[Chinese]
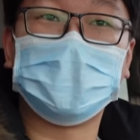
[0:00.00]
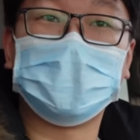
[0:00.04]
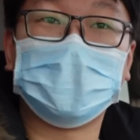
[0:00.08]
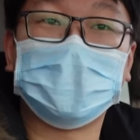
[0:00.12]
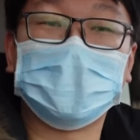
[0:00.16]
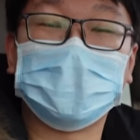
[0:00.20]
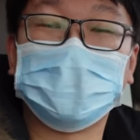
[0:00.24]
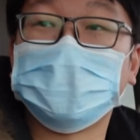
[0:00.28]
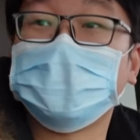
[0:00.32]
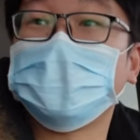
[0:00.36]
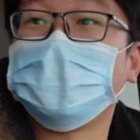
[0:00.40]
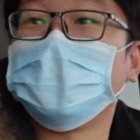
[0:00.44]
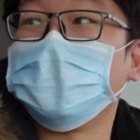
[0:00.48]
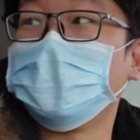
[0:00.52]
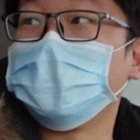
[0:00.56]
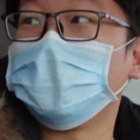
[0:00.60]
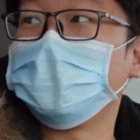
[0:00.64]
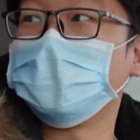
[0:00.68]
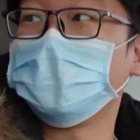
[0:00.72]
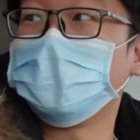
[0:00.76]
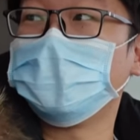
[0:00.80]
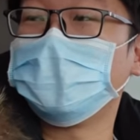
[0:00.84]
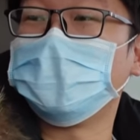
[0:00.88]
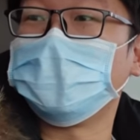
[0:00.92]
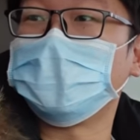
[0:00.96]
的工作人员
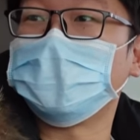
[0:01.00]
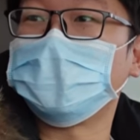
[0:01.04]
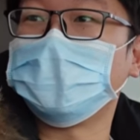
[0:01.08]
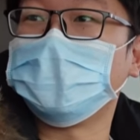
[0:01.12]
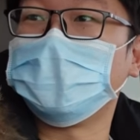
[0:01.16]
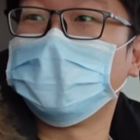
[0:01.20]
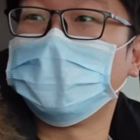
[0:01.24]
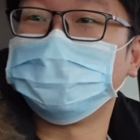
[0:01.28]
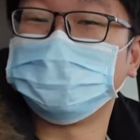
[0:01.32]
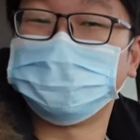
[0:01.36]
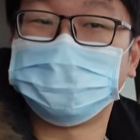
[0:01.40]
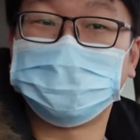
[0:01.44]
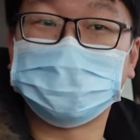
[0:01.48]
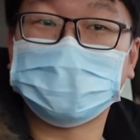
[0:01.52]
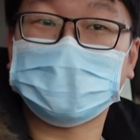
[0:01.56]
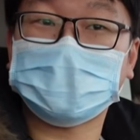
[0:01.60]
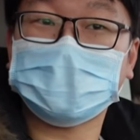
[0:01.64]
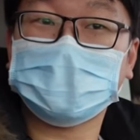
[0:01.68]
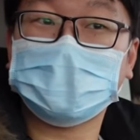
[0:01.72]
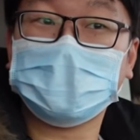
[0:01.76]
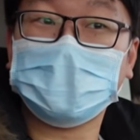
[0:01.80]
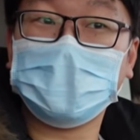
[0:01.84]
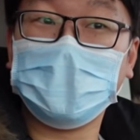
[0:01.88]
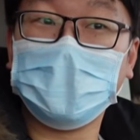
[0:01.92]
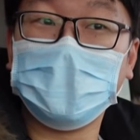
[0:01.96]
就跟我说，
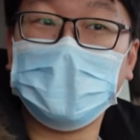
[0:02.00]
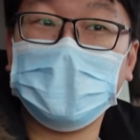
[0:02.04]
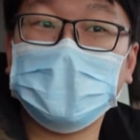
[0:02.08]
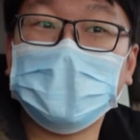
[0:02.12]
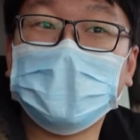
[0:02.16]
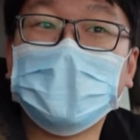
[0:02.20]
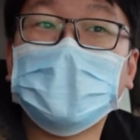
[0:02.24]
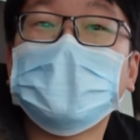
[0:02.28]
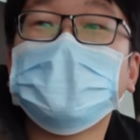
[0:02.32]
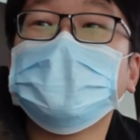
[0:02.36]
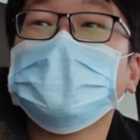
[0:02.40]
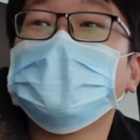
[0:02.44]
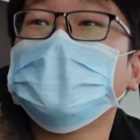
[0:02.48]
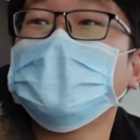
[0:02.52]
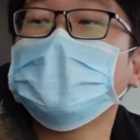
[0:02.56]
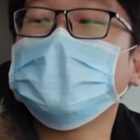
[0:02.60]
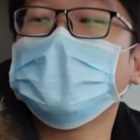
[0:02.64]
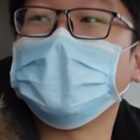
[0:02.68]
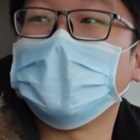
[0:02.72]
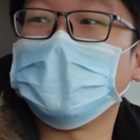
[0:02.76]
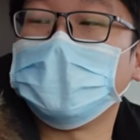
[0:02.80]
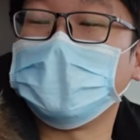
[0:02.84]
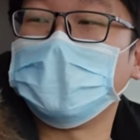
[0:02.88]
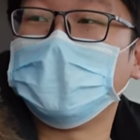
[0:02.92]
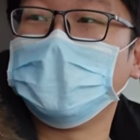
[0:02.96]
发动机有
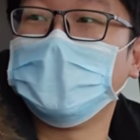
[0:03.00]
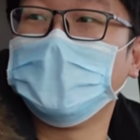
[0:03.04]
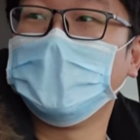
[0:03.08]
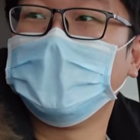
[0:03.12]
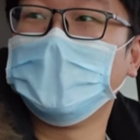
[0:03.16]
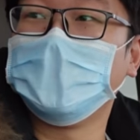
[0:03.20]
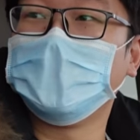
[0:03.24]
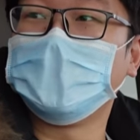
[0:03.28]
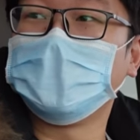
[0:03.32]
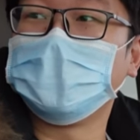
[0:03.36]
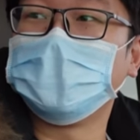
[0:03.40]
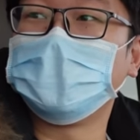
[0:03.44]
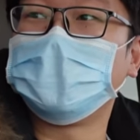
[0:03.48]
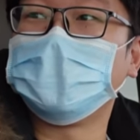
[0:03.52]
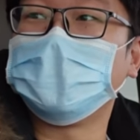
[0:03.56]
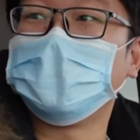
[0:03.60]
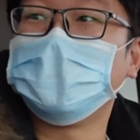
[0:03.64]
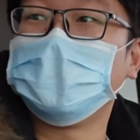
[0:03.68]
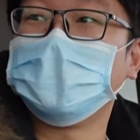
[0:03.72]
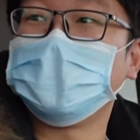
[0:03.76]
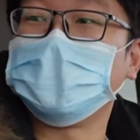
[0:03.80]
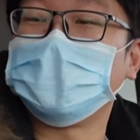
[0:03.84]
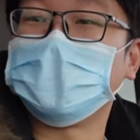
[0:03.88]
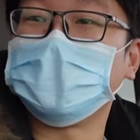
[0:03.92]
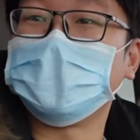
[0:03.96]
点有点
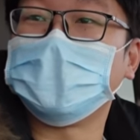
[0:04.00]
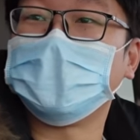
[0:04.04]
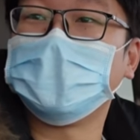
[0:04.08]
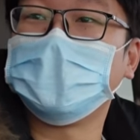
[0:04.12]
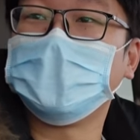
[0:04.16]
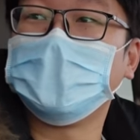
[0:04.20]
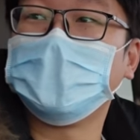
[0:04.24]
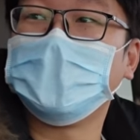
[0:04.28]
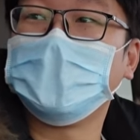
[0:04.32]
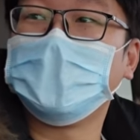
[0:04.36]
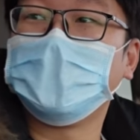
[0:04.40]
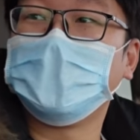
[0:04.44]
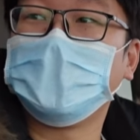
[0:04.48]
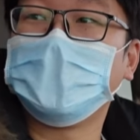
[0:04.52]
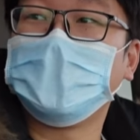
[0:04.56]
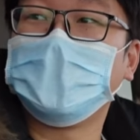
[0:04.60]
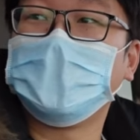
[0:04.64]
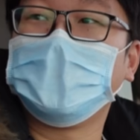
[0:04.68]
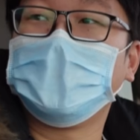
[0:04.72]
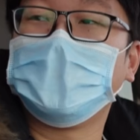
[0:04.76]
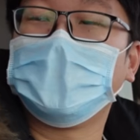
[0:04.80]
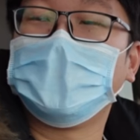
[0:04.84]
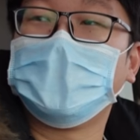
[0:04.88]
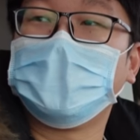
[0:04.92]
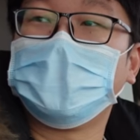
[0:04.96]
问题。
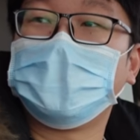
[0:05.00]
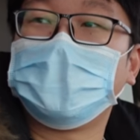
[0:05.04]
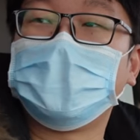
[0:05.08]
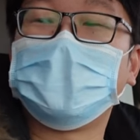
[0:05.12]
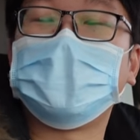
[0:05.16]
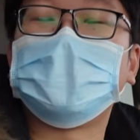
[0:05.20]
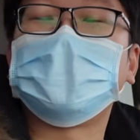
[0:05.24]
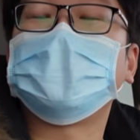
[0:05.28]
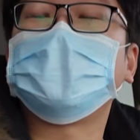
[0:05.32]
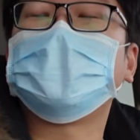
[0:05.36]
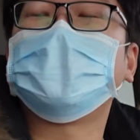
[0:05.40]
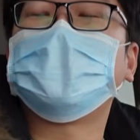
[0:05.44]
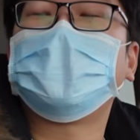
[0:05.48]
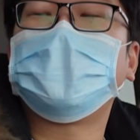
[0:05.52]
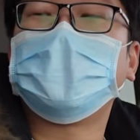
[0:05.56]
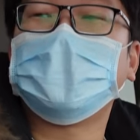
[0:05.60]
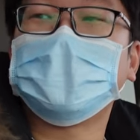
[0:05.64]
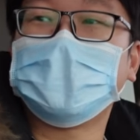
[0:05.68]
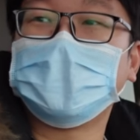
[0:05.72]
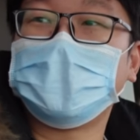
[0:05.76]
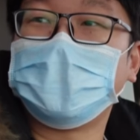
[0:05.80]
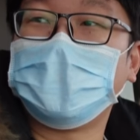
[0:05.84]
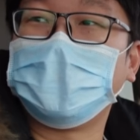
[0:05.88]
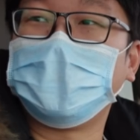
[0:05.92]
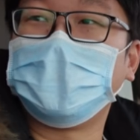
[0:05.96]
让我车放
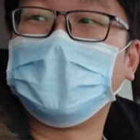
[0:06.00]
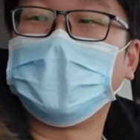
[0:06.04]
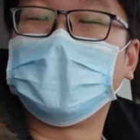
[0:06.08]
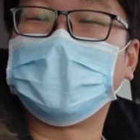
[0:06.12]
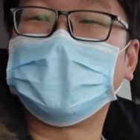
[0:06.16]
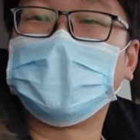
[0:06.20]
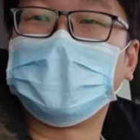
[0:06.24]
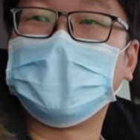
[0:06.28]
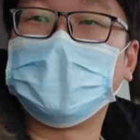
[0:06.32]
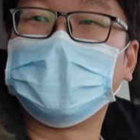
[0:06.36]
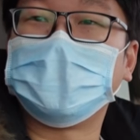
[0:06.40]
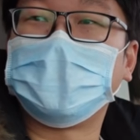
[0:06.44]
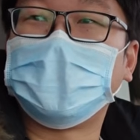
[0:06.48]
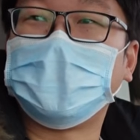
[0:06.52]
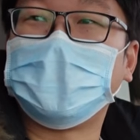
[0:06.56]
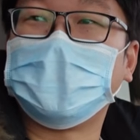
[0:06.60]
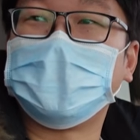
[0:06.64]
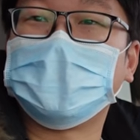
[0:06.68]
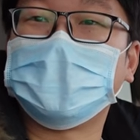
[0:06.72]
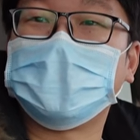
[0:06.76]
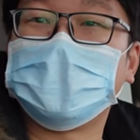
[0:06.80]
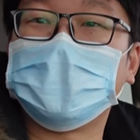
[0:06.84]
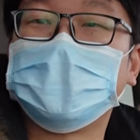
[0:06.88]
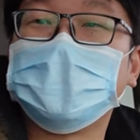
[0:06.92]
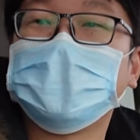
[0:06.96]
在那里两个礼拜，
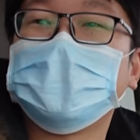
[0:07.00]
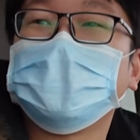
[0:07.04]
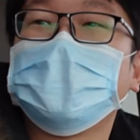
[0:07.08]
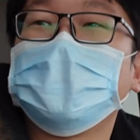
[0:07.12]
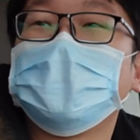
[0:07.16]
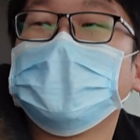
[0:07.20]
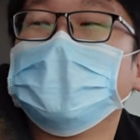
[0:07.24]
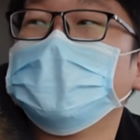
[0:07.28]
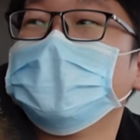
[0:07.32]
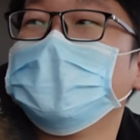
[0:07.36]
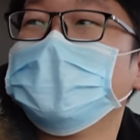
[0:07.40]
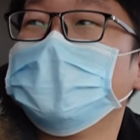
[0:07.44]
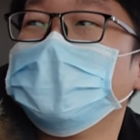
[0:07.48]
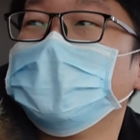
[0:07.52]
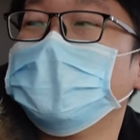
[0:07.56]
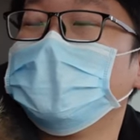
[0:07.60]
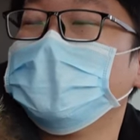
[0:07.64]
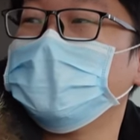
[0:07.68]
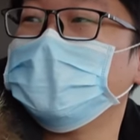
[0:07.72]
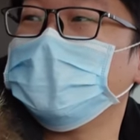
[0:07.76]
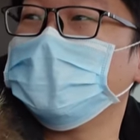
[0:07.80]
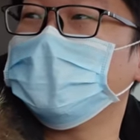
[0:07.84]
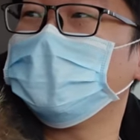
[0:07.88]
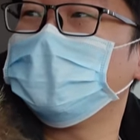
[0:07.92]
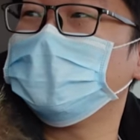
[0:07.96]
直接就是
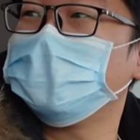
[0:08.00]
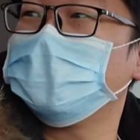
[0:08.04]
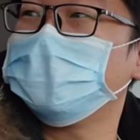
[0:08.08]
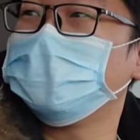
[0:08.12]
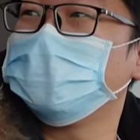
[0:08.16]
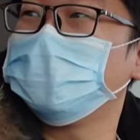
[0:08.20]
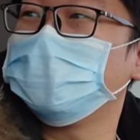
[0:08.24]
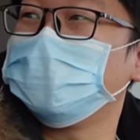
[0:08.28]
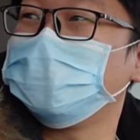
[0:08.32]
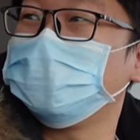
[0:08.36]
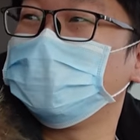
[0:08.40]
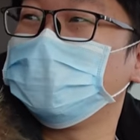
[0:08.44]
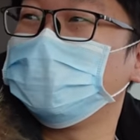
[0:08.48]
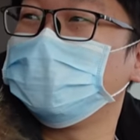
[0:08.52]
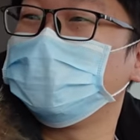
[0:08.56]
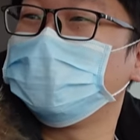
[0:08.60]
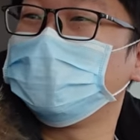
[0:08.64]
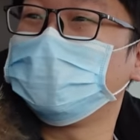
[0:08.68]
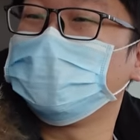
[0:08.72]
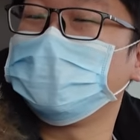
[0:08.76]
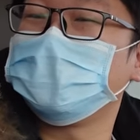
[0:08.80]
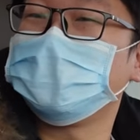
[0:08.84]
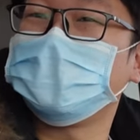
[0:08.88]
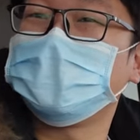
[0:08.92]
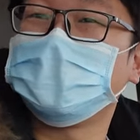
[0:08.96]
买买了多长
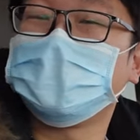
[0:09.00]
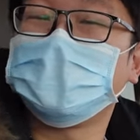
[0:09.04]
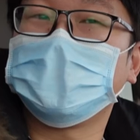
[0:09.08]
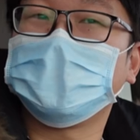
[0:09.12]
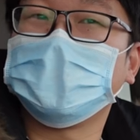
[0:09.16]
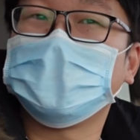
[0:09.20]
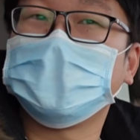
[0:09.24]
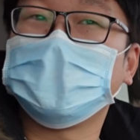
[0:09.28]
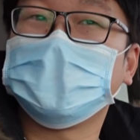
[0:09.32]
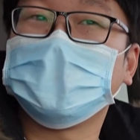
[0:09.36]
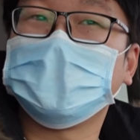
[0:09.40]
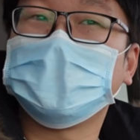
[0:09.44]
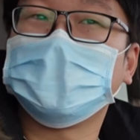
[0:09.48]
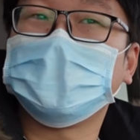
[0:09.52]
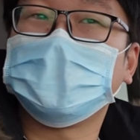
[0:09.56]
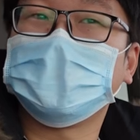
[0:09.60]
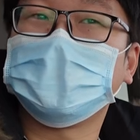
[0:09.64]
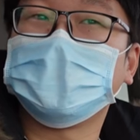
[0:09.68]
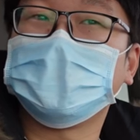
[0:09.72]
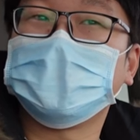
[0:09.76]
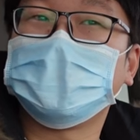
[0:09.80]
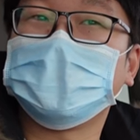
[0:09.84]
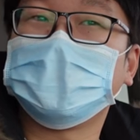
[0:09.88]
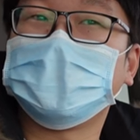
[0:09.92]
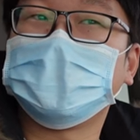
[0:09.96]
时间？发动机有问
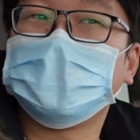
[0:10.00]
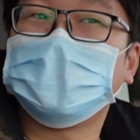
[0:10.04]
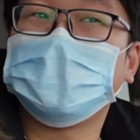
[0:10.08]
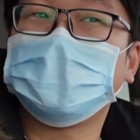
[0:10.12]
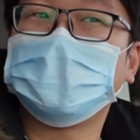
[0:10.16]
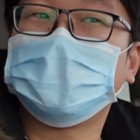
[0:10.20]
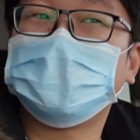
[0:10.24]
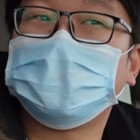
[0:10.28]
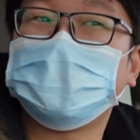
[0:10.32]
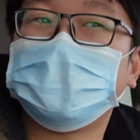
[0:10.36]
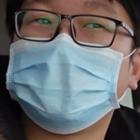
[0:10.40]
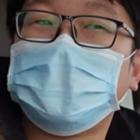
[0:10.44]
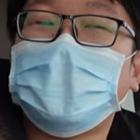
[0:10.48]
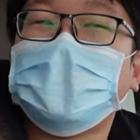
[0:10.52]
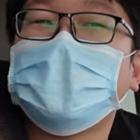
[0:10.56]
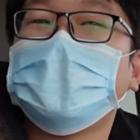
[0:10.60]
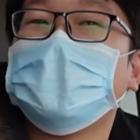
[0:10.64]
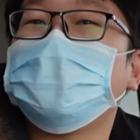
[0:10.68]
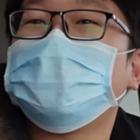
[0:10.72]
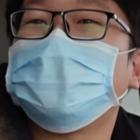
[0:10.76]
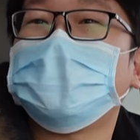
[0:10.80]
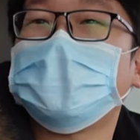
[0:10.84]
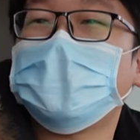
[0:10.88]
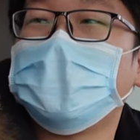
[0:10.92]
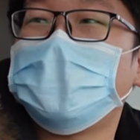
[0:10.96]
题啊？半
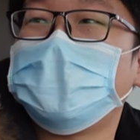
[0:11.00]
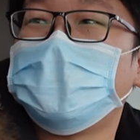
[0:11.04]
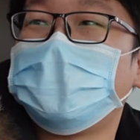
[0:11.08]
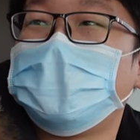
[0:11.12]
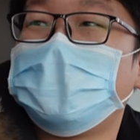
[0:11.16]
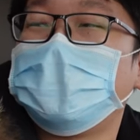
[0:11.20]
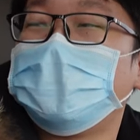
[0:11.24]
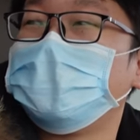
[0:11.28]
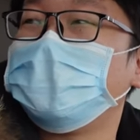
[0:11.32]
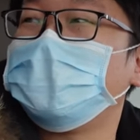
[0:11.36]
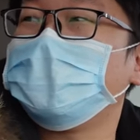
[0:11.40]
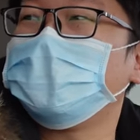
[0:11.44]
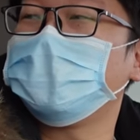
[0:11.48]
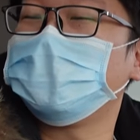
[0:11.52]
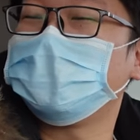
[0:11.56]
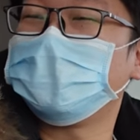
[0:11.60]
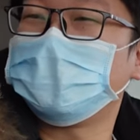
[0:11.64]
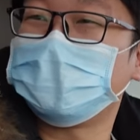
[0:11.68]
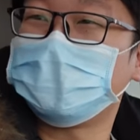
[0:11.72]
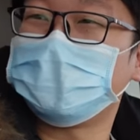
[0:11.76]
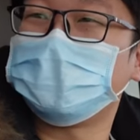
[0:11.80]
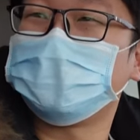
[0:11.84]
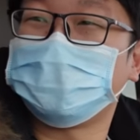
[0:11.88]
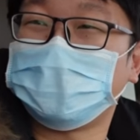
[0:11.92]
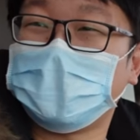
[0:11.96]
年不到，半年不
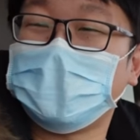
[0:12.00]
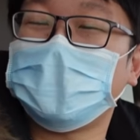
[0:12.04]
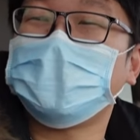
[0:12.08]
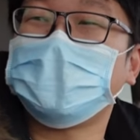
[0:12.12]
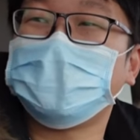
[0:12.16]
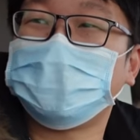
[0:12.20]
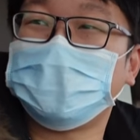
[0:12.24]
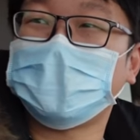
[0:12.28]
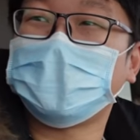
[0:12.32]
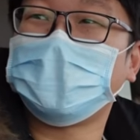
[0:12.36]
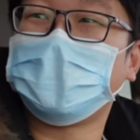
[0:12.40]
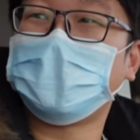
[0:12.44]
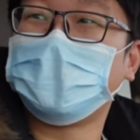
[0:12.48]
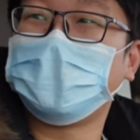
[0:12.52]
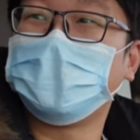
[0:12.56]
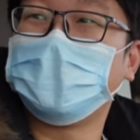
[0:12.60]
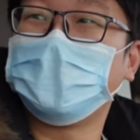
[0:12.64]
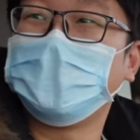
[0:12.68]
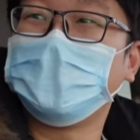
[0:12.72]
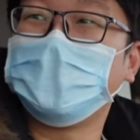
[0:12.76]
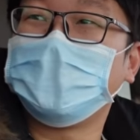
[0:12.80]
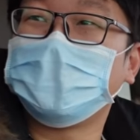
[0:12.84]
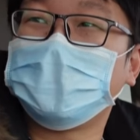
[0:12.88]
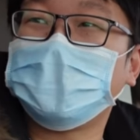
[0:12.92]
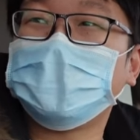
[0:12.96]
到，发动机有问
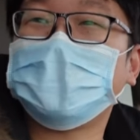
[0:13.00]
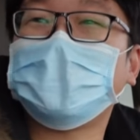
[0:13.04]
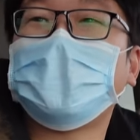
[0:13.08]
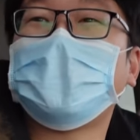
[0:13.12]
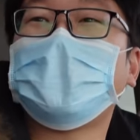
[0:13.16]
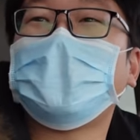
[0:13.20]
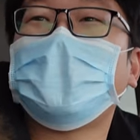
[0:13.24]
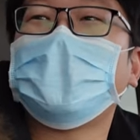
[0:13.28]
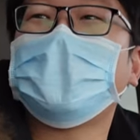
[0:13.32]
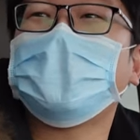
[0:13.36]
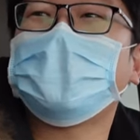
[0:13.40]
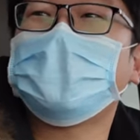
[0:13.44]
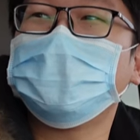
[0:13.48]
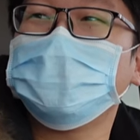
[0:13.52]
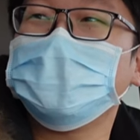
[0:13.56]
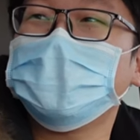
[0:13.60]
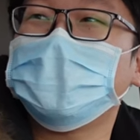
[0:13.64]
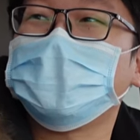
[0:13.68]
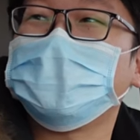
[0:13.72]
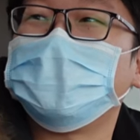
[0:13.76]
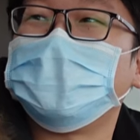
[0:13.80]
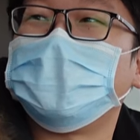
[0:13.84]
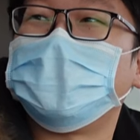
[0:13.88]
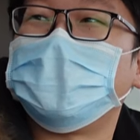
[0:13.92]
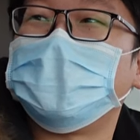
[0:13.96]
题。对他还要恭
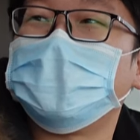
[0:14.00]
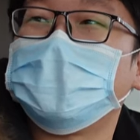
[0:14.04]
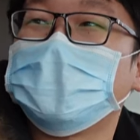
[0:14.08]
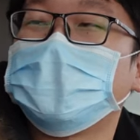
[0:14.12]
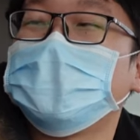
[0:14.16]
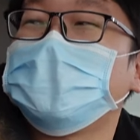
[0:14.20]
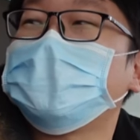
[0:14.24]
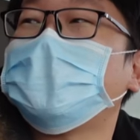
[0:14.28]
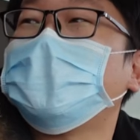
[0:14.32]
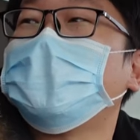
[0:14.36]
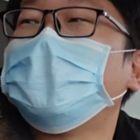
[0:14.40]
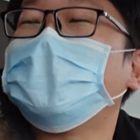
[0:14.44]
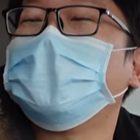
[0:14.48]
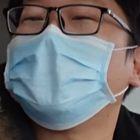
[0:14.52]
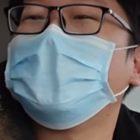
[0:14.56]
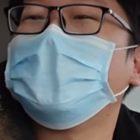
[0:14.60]
喜我，是在